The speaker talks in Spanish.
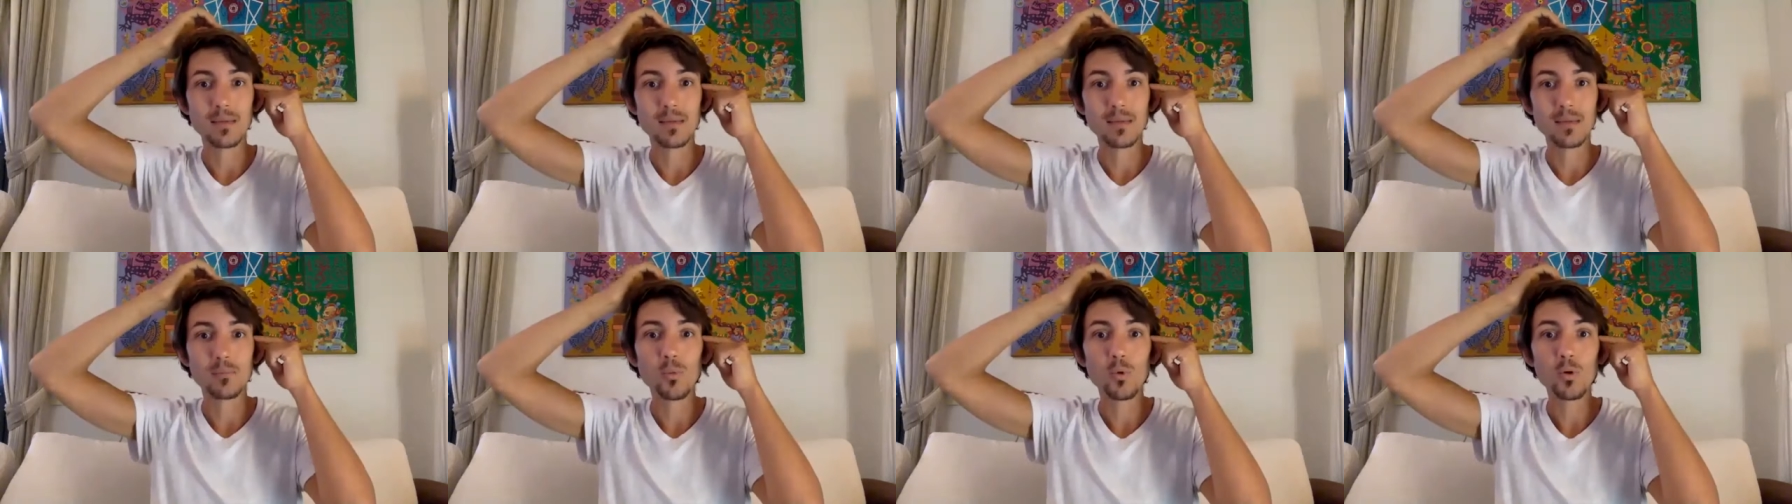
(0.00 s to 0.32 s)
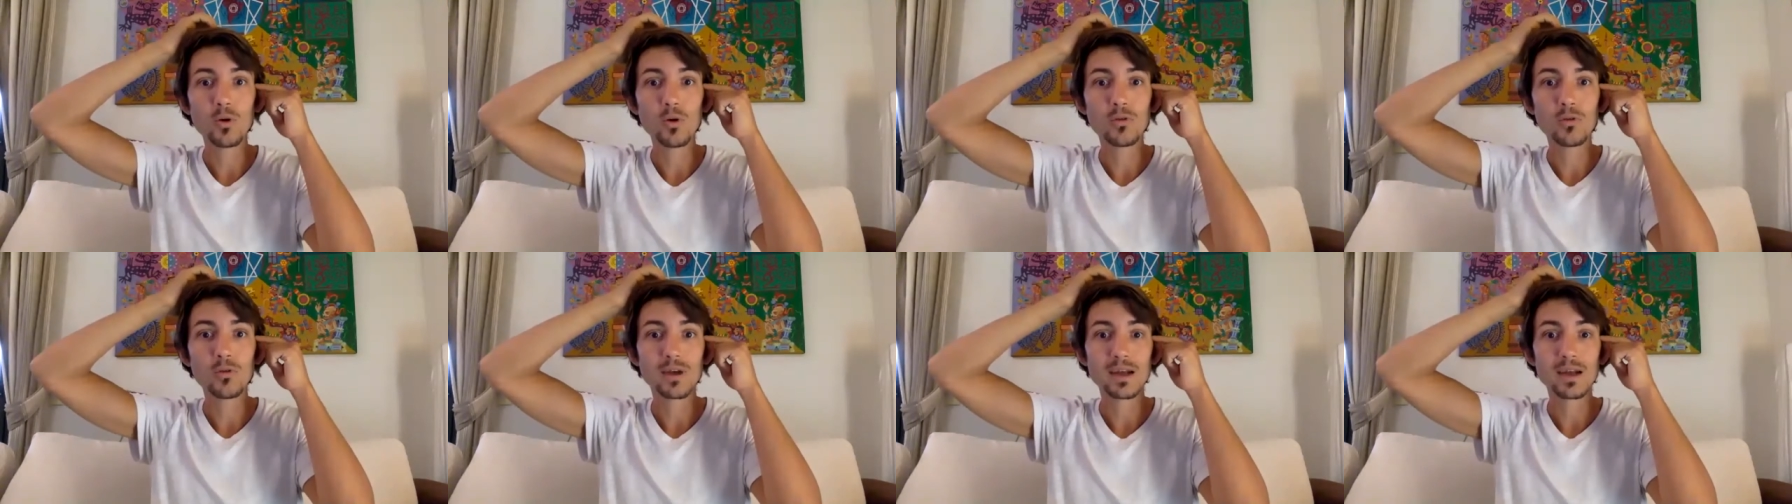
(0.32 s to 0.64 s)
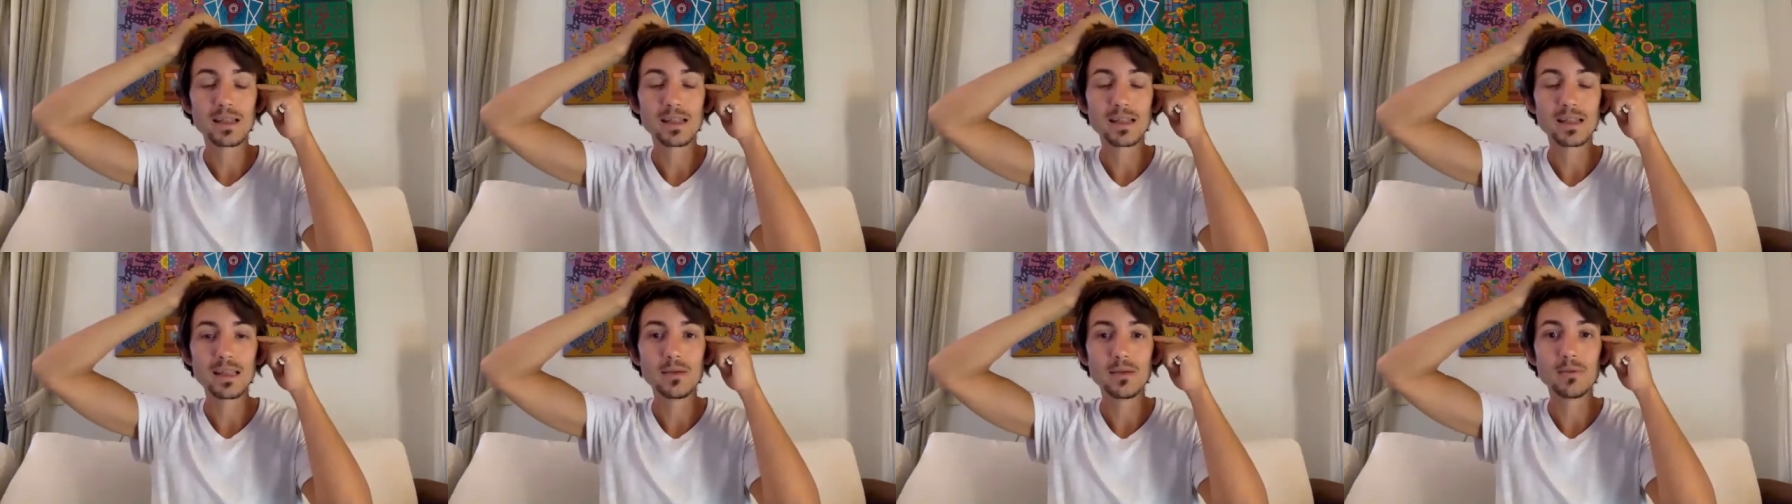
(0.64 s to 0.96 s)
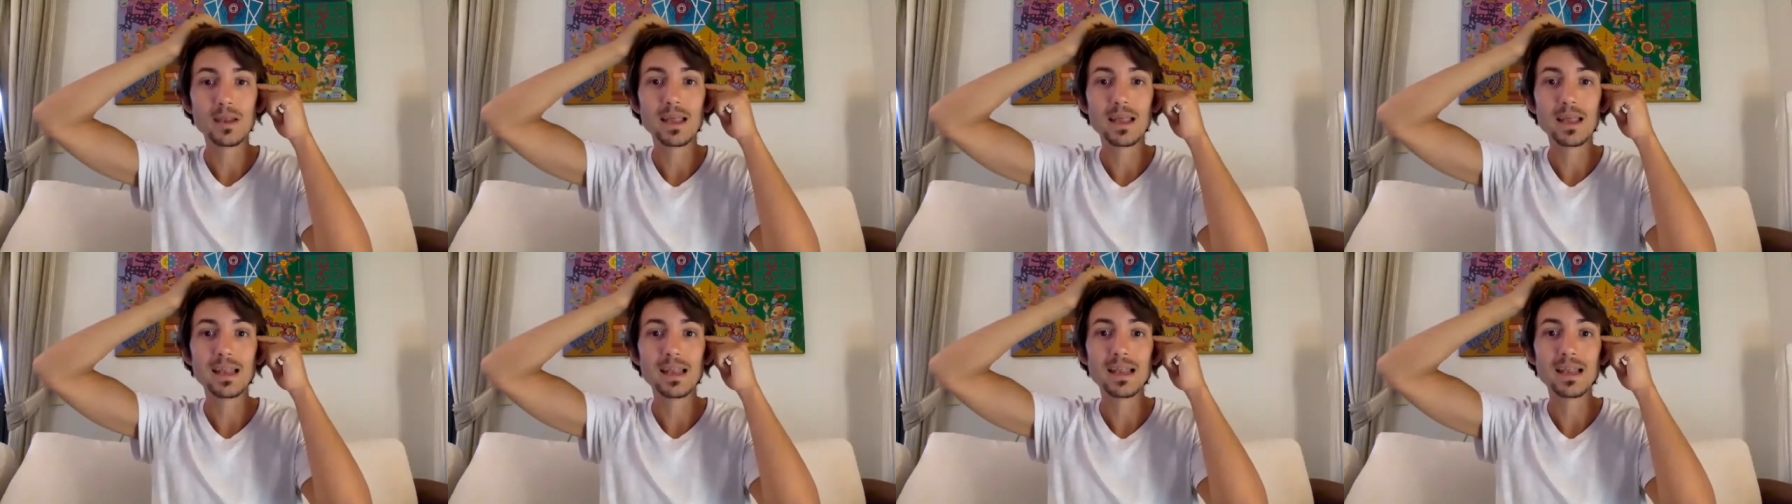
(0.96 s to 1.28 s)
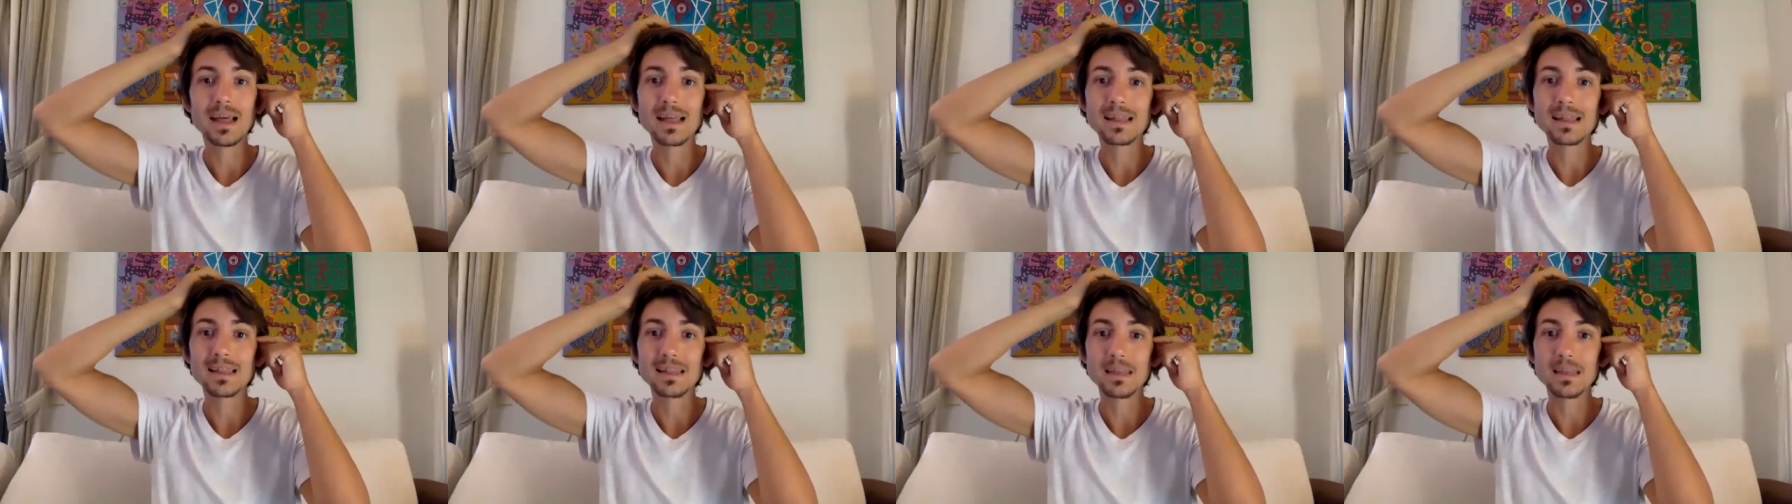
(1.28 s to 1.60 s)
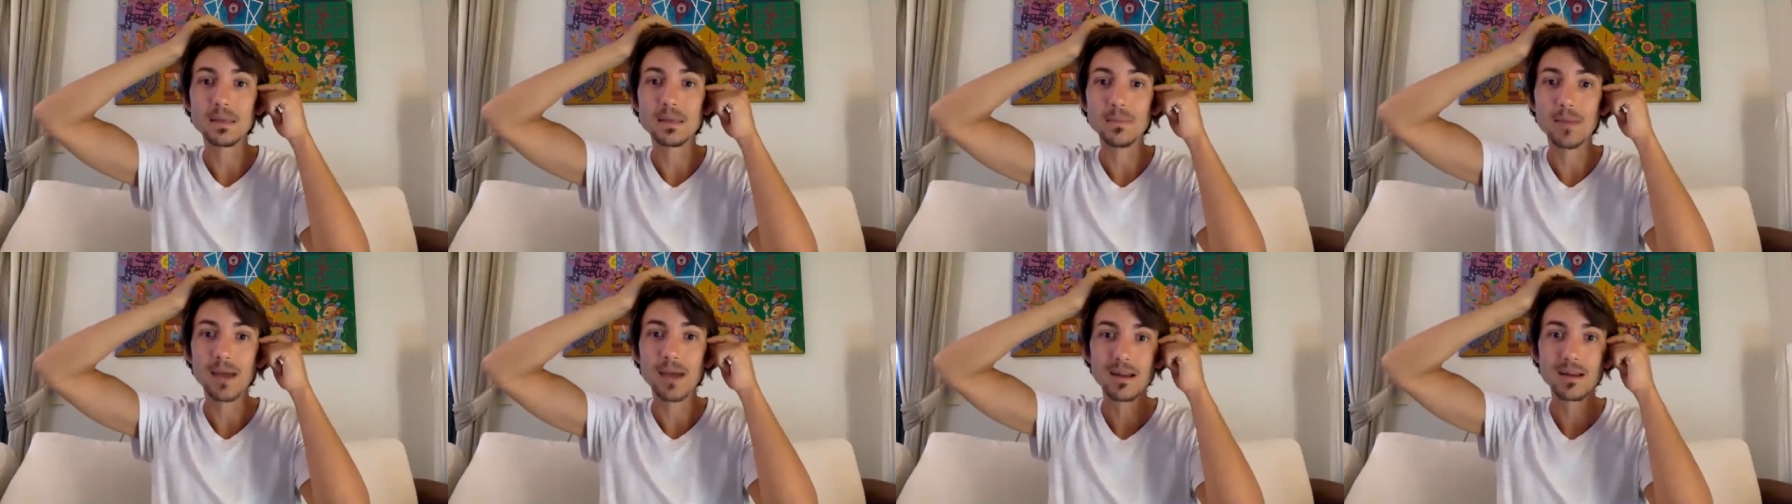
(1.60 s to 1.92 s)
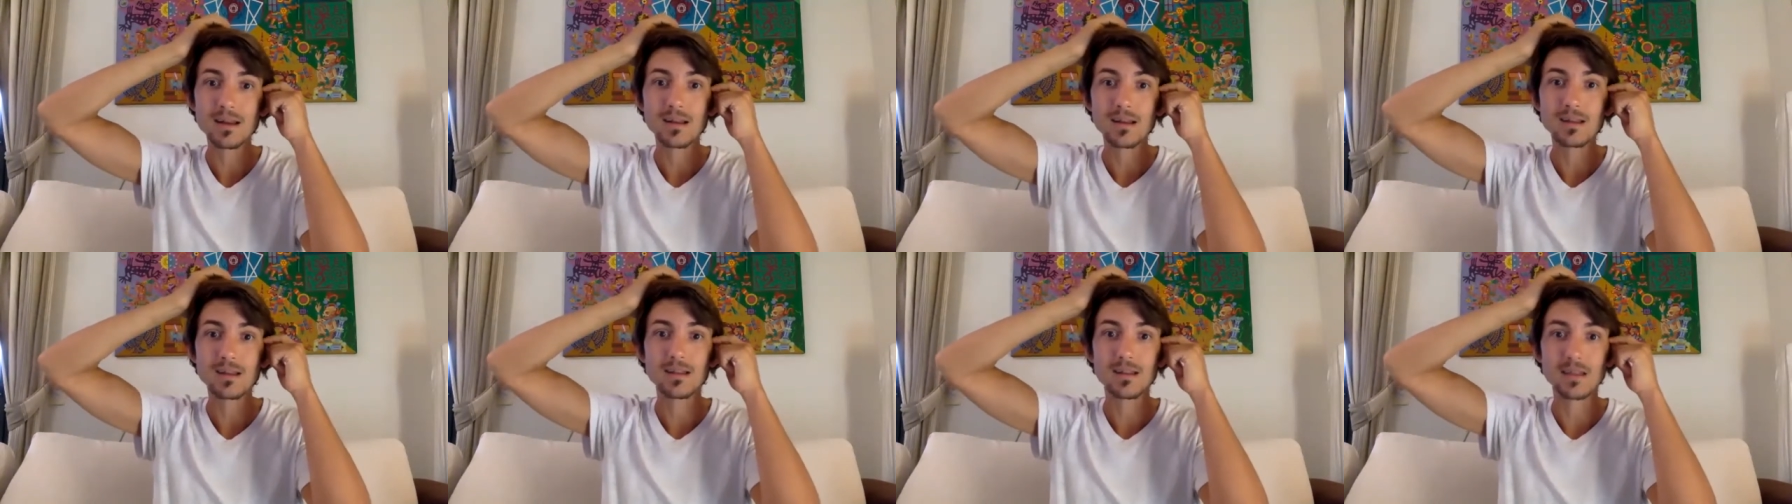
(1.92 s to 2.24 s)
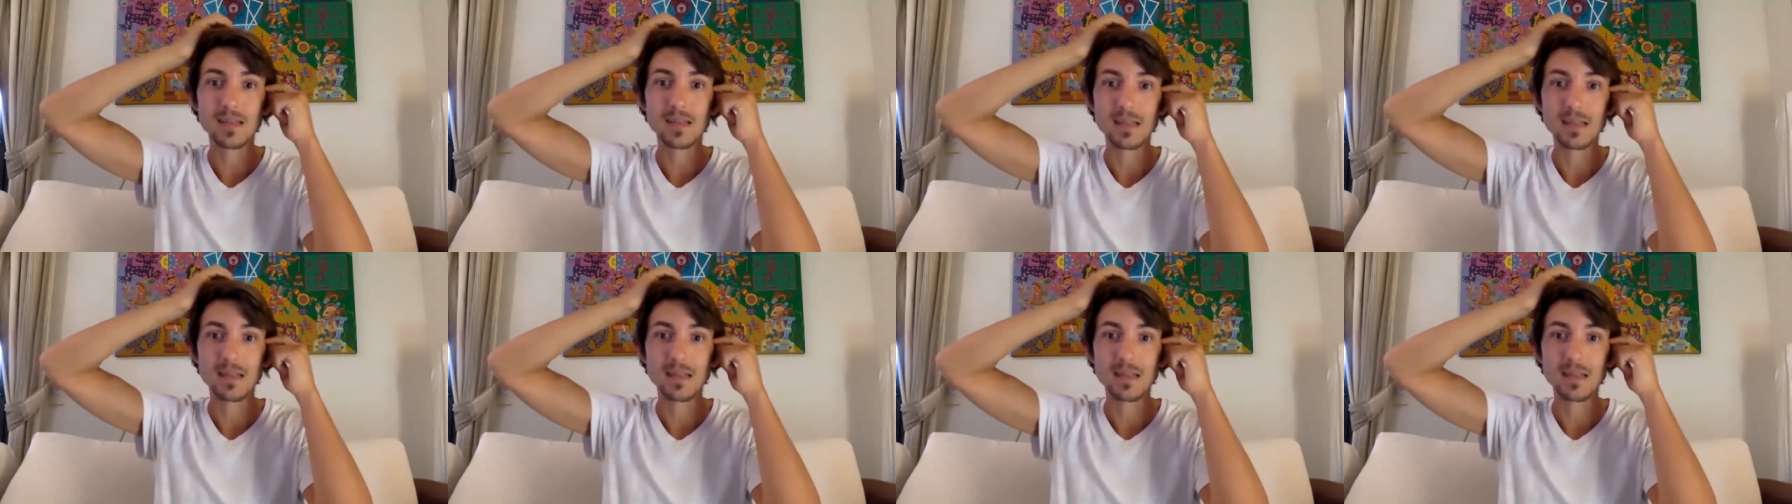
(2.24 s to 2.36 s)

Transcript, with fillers: es muy factible lastimar